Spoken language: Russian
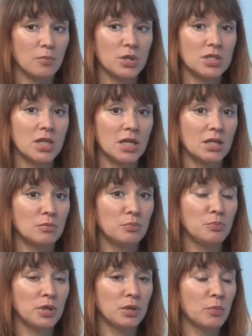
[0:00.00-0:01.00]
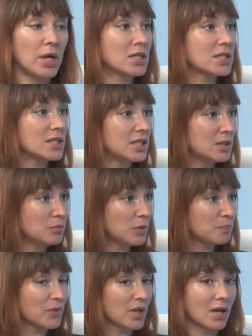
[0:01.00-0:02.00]
Председателем был Борис
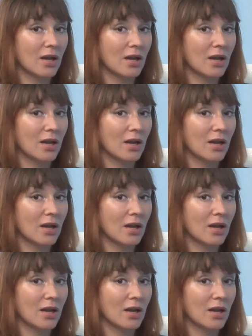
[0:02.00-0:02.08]
Ким.